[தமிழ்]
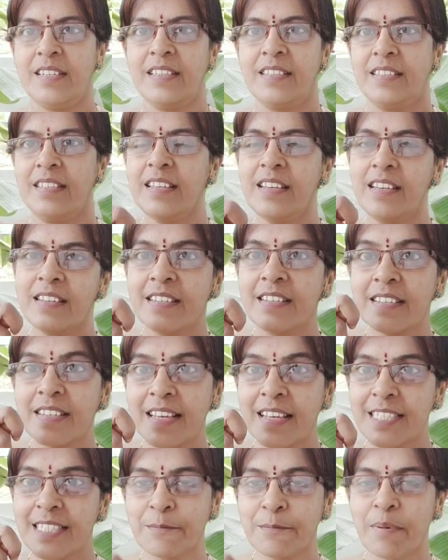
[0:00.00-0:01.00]
எடுத்து
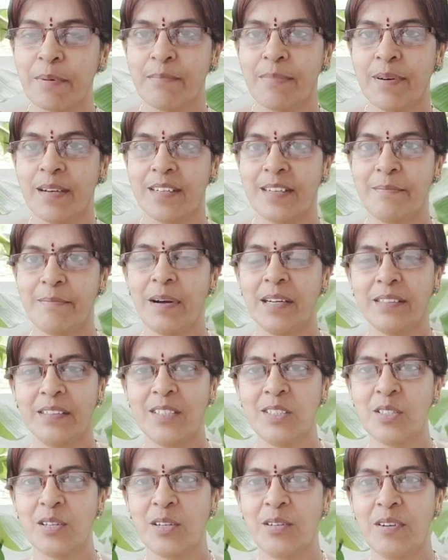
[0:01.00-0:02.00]
டேஸ்ட் பார்ப்பாங்க
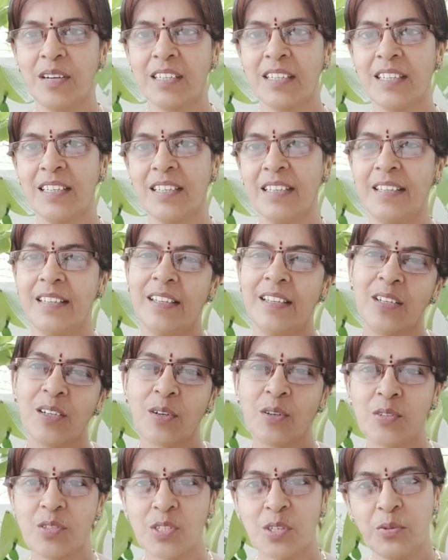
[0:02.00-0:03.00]
பார்த்துட்டு சொல்லுவாங்க
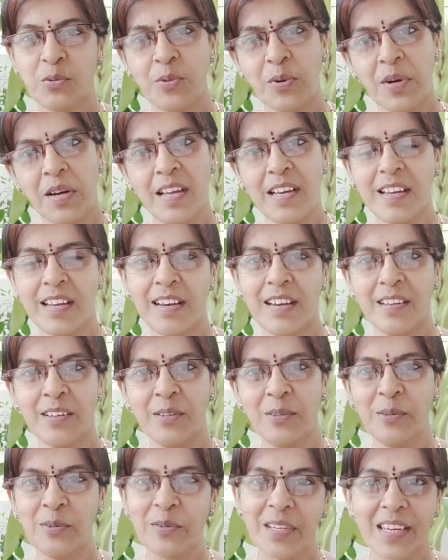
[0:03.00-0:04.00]
கொஞ்சம்
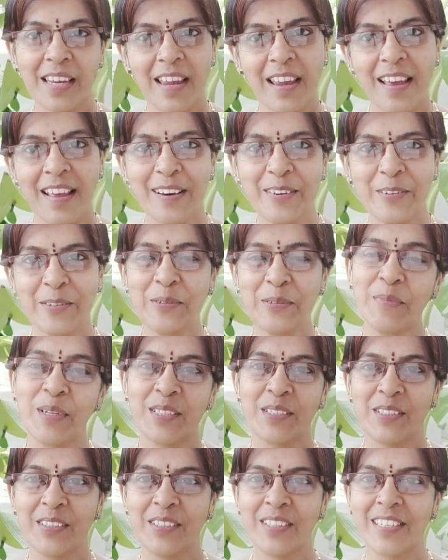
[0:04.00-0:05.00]
உருளைக்கிழங்கும் கேரட்டும்
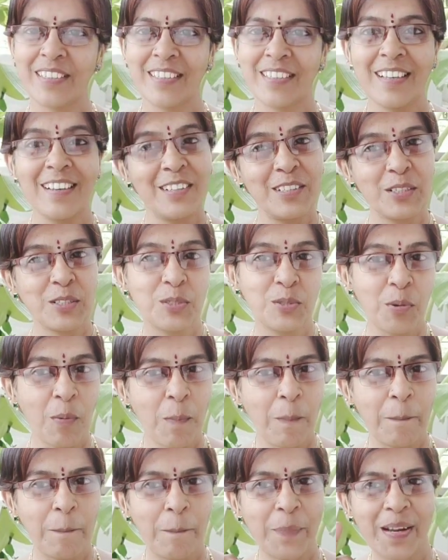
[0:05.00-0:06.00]
மட்டும் இருந்தால்
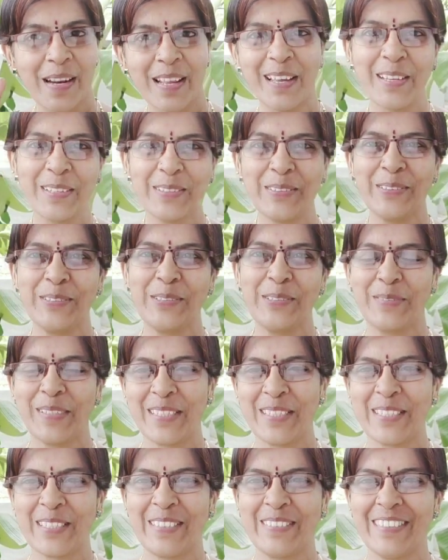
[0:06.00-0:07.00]
சூப்பராக இருக்கும்
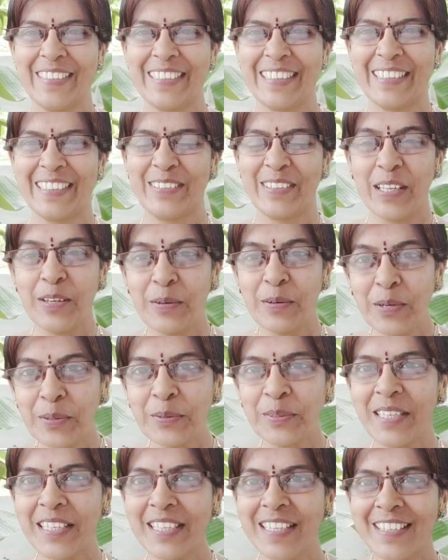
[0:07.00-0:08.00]
அப்படின்னு சொல்லுவாங்க உடனே ஒரு
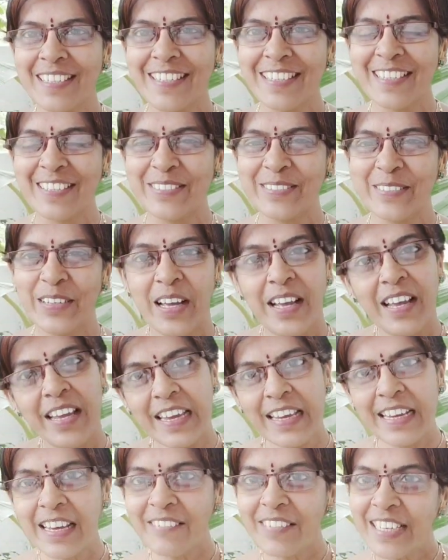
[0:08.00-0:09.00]
குட்டி என்ன செய்யும்
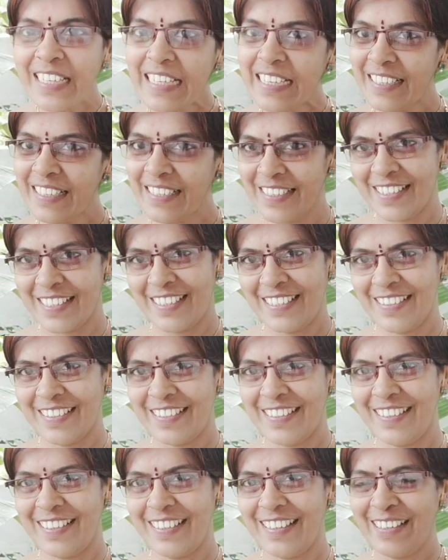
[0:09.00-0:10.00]
எங்கள் வீட்டில் இருக்குது
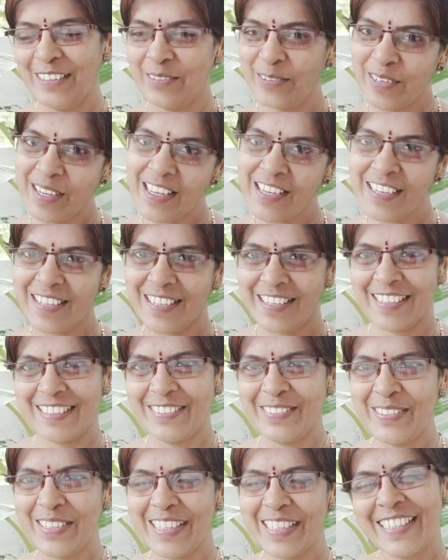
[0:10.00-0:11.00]
அங்கிள்
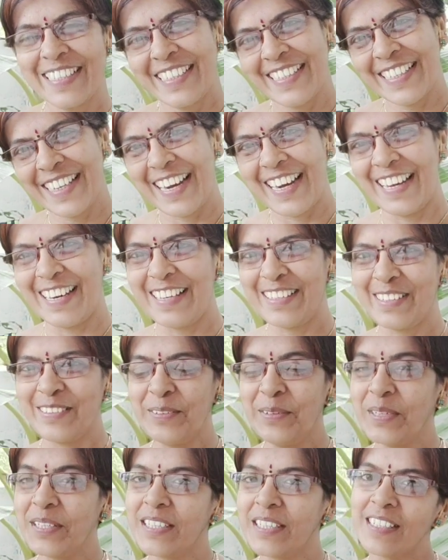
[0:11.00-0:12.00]
உருளைக்கிழங்கும் இருக்குது
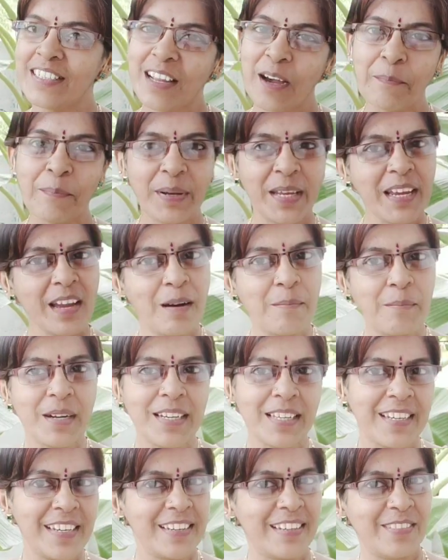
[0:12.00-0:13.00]
கேரட்டும் இருக்குது நான் போய் எங்கள்
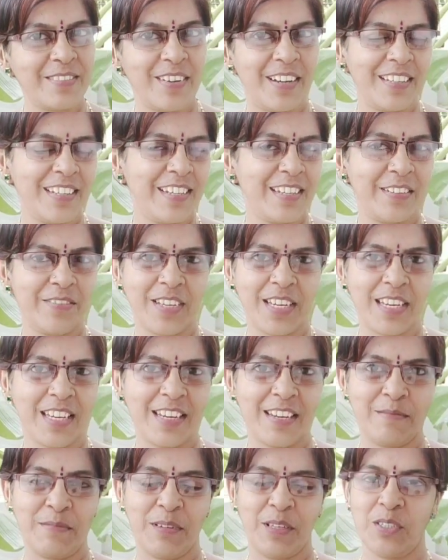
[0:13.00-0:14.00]
அம்மாட்ட கேட்டு வாங்கிட்டு
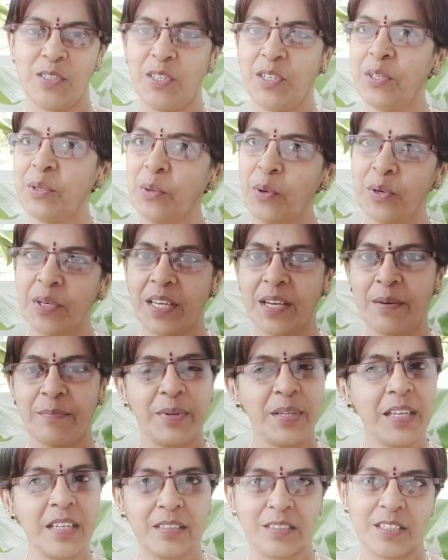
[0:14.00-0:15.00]
வரேன் அப்படின்னு சொல்லிட்டு ஓடியே
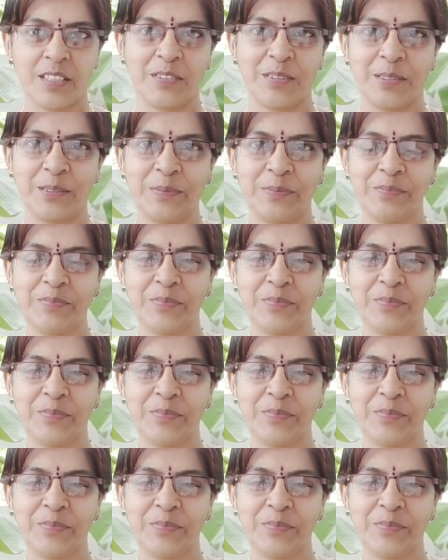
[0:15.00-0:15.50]
போய் எடுத்துகிட்டு வரும்